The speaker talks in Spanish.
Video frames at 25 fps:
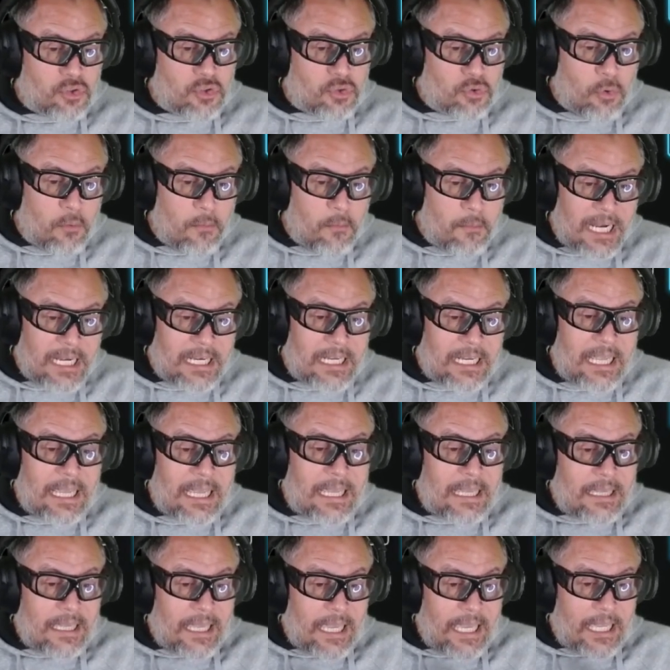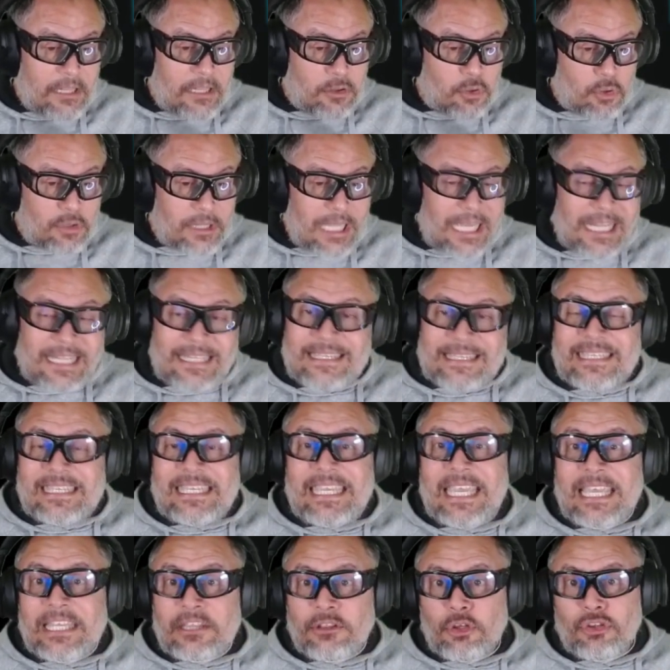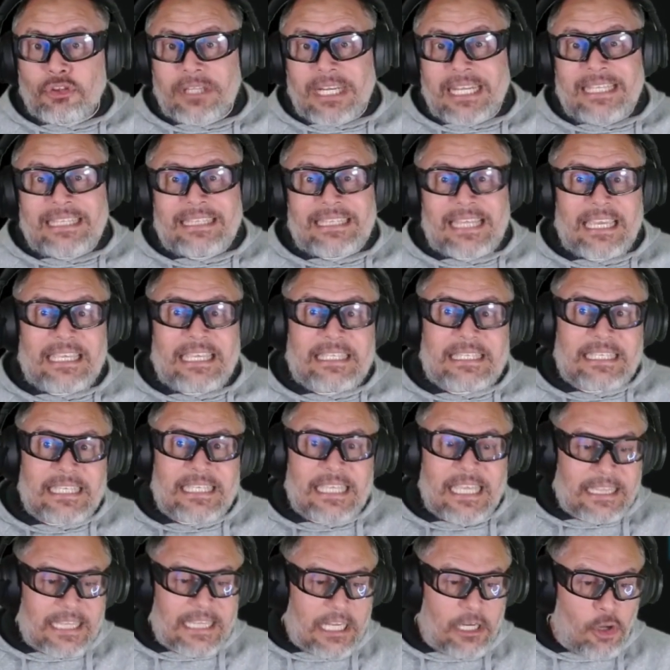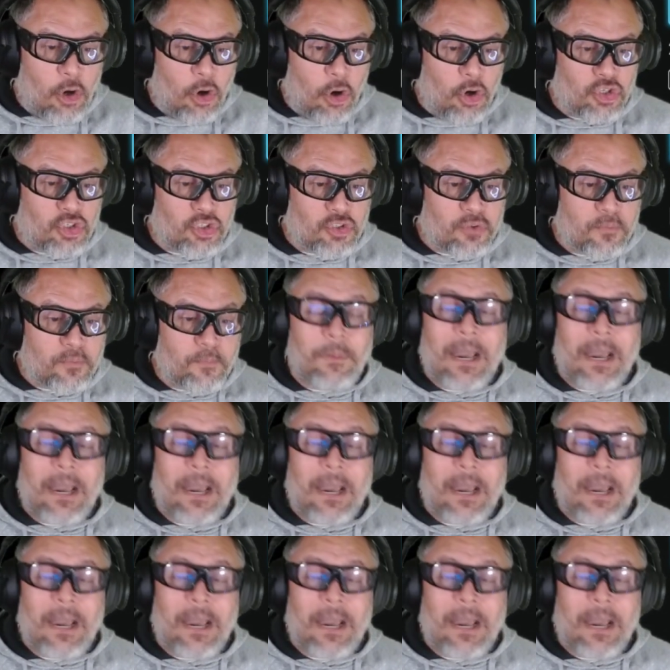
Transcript: suman en total 137 logros